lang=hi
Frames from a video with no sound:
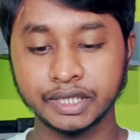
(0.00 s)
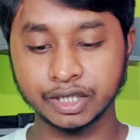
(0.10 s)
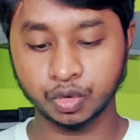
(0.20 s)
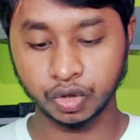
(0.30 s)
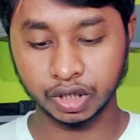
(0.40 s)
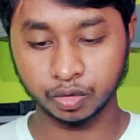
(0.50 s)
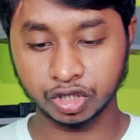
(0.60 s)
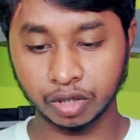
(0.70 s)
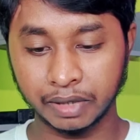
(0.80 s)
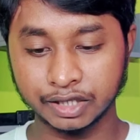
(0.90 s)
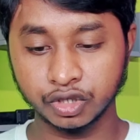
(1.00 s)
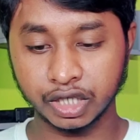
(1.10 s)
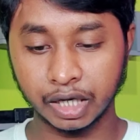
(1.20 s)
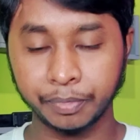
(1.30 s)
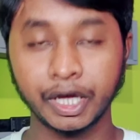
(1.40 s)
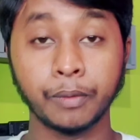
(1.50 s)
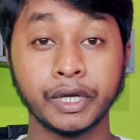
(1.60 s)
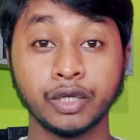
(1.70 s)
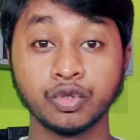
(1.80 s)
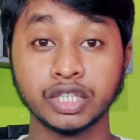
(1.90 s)
बिजनेस स्वीट उसके बाद जो कि आप यहाँ
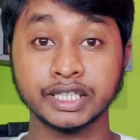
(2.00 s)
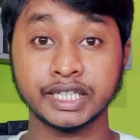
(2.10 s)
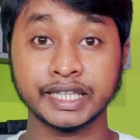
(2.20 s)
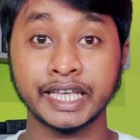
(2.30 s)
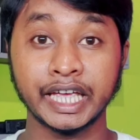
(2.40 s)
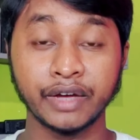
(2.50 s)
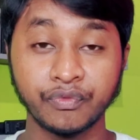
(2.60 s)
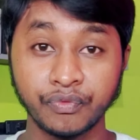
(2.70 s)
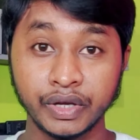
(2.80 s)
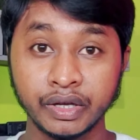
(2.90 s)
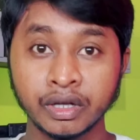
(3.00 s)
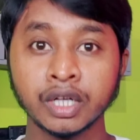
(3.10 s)
पर यूज कर सकते हैं एफ बी